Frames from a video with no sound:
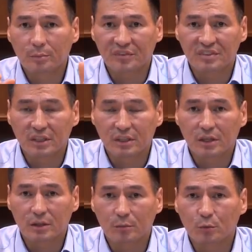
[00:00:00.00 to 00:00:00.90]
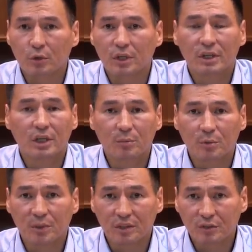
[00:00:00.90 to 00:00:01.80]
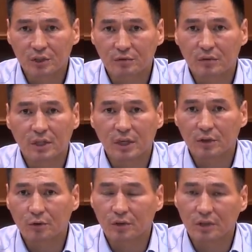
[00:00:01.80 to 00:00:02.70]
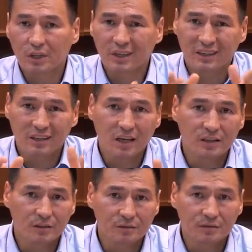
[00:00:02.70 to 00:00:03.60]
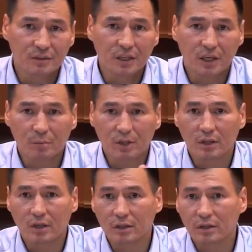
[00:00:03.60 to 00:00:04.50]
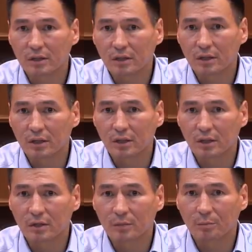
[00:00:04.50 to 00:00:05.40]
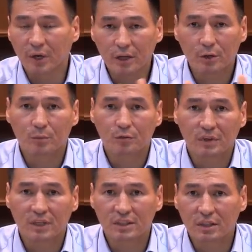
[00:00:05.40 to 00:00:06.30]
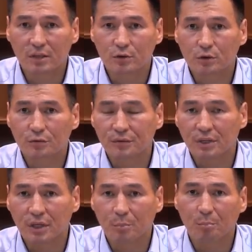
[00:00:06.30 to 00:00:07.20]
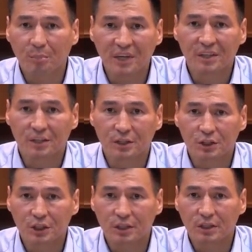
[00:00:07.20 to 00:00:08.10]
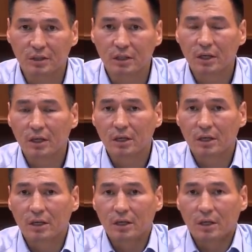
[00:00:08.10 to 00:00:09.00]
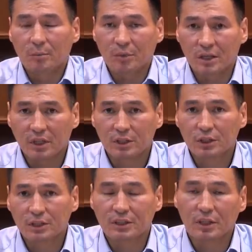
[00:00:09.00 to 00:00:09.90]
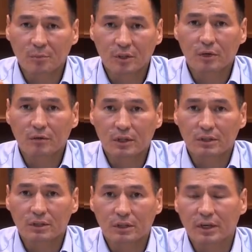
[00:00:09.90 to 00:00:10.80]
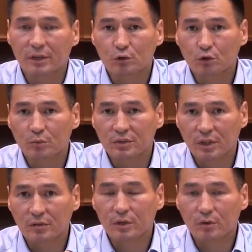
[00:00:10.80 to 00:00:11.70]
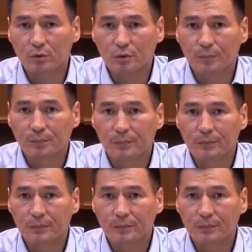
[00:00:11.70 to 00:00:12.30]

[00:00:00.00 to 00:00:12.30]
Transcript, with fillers: профессионалом, но и не был подвержен влиянию ни кланов, ни криминала. И поэтому, в конце концов, я принял решение предложить, рекомендовать городскому совету